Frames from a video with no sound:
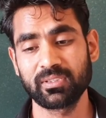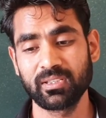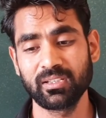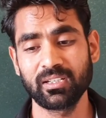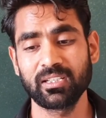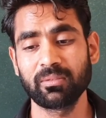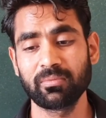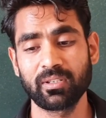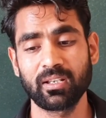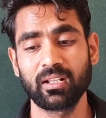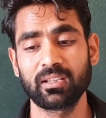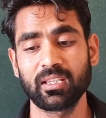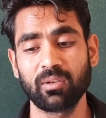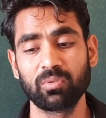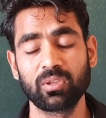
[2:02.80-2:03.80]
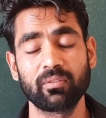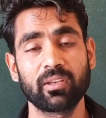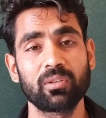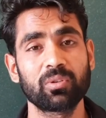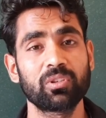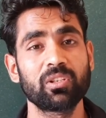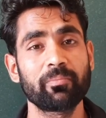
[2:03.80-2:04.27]
पसीना जब निकलता है वो
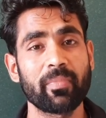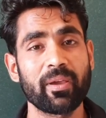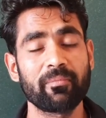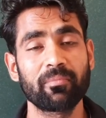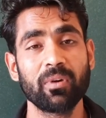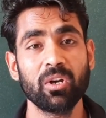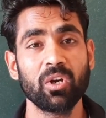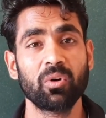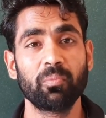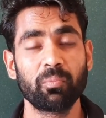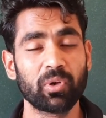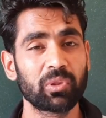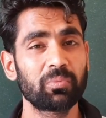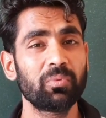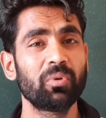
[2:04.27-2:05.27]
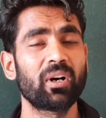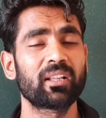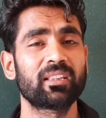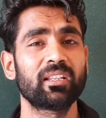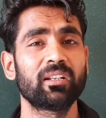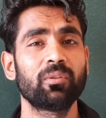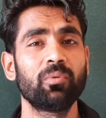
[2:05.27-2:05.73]
दवाइयों की जी मैं बदबू
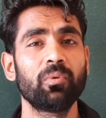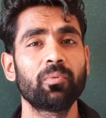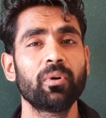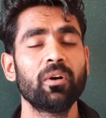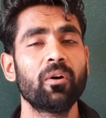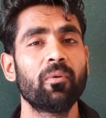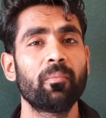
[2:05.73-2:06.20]
आती है ना वो